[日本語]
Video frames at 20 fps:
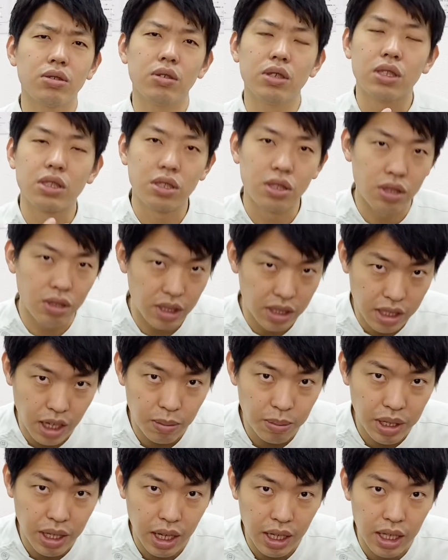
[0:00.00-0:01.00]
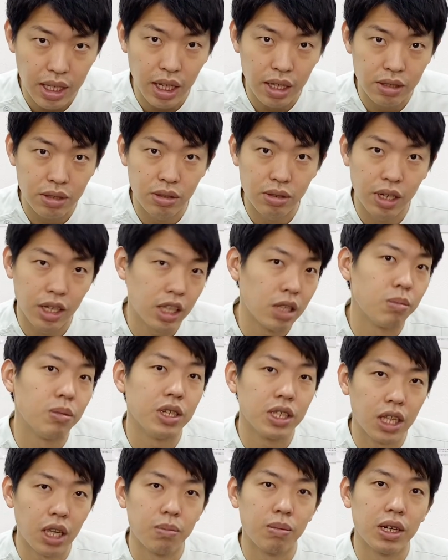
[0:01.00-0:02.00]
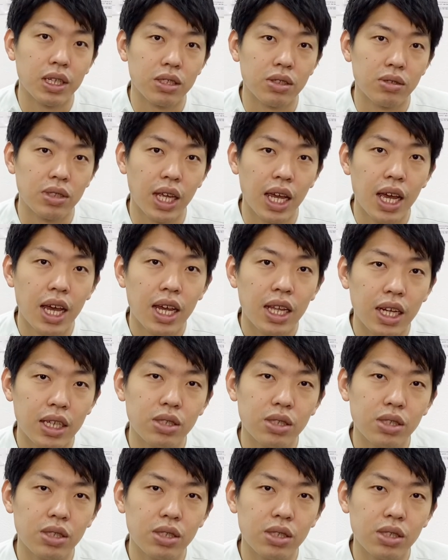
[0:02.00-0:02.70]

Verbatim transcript: ごい強い痛みが出たりする方もいてますので、